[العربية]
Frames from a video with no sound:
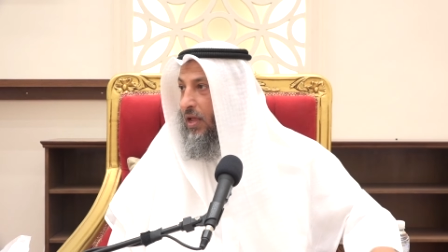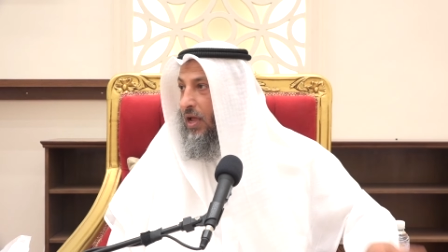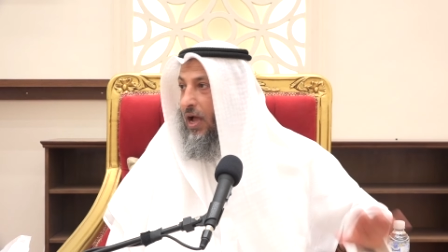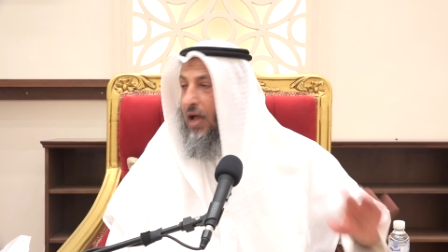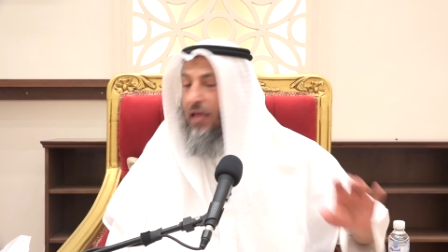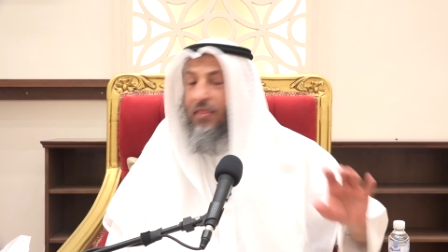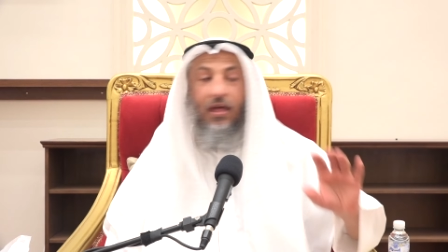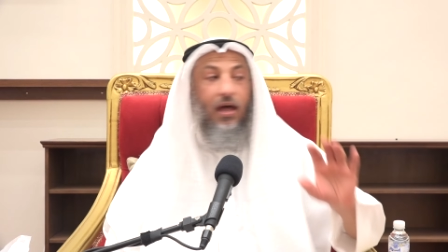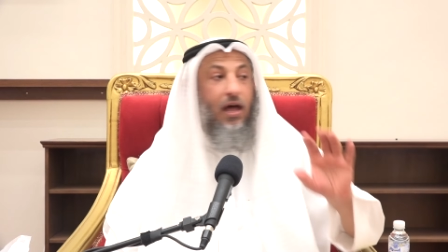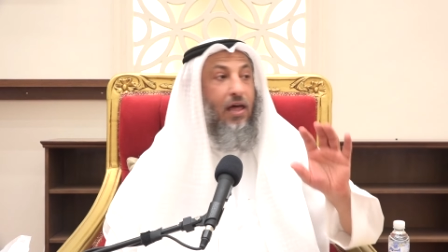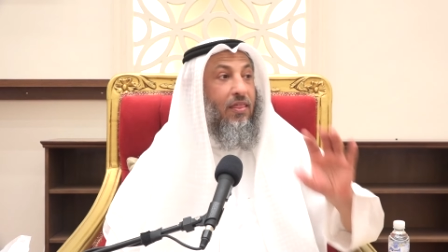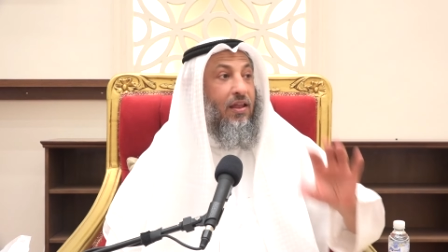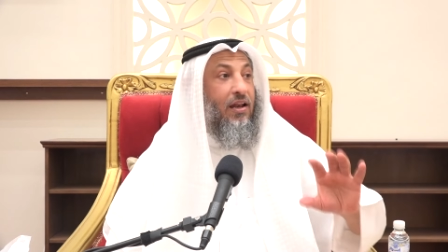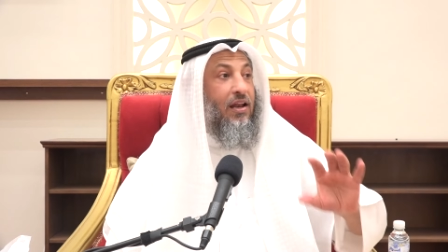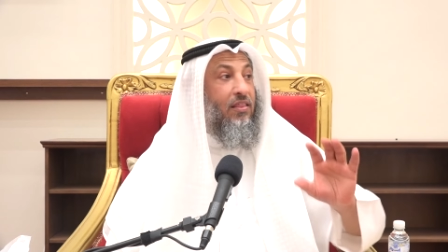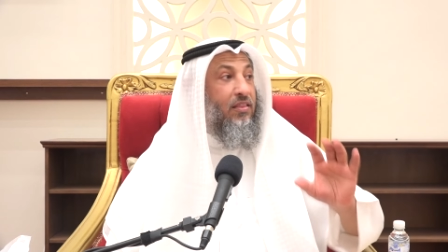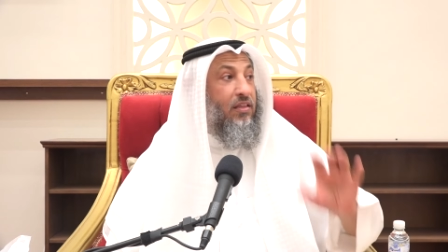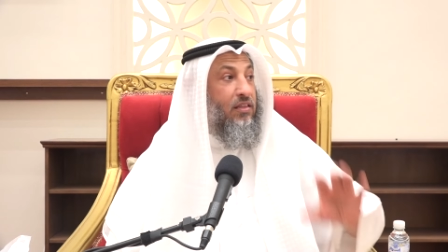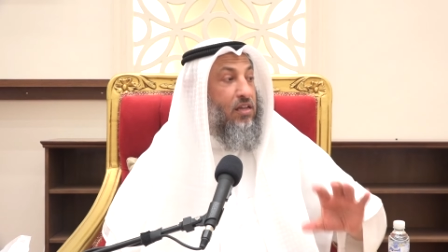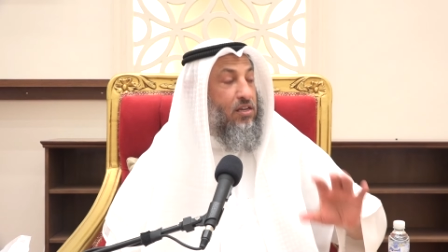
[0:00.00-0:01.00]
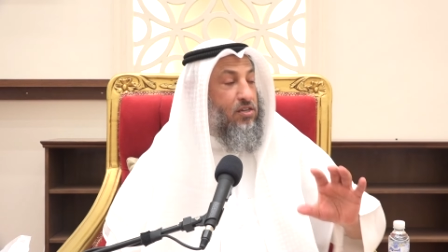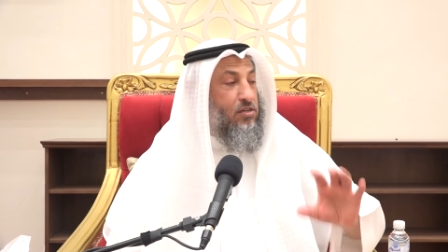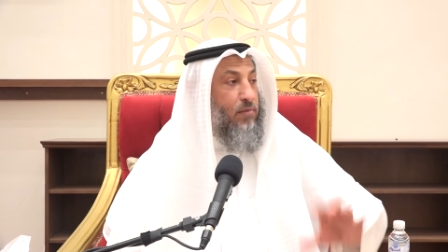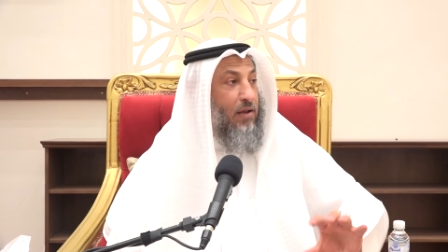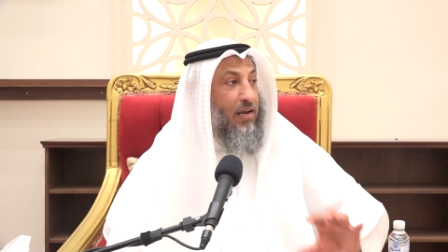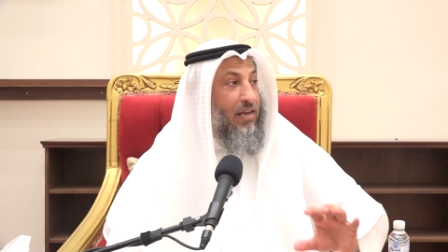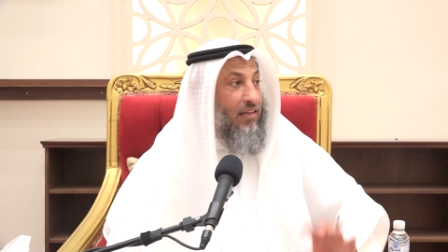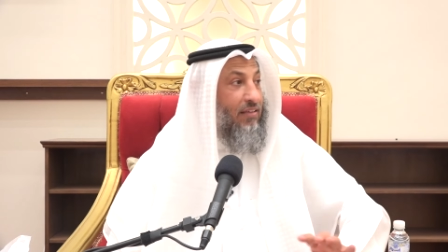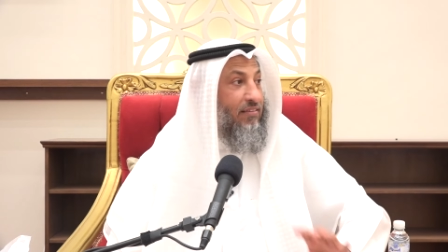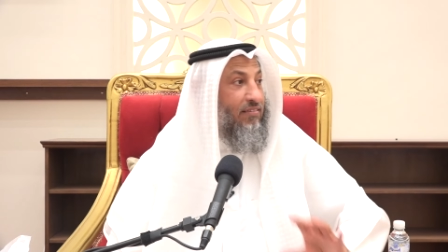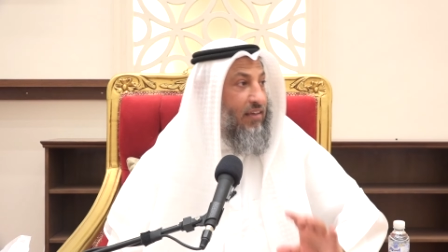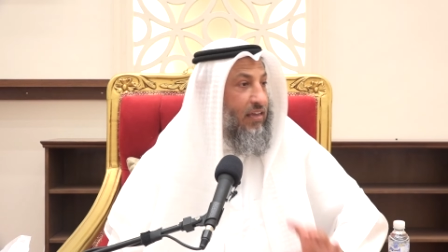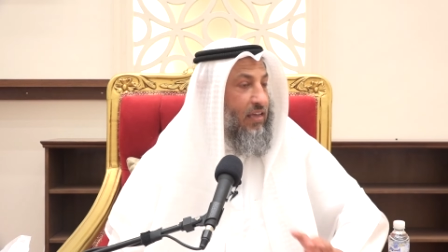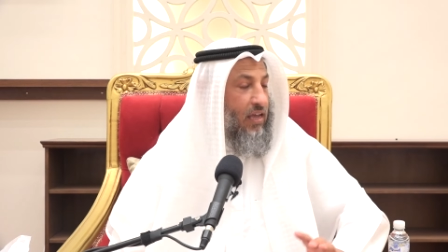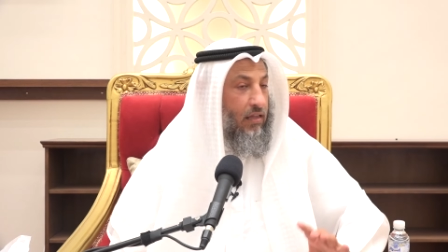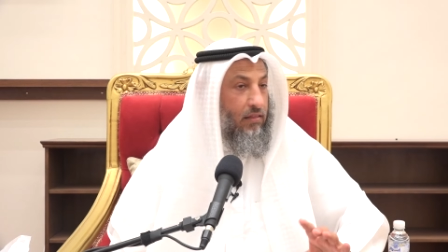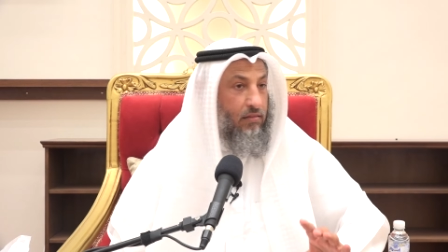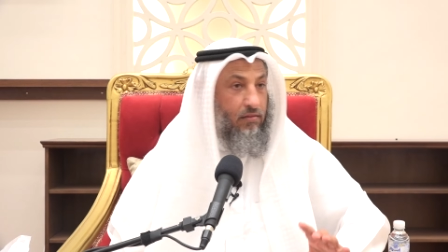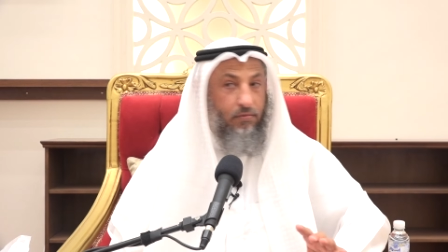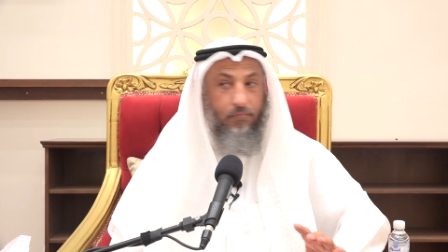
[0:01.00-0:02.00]
هذا هذا الذي تجب عليه
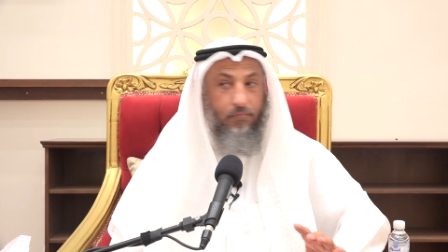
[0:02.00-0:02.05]
الزكاه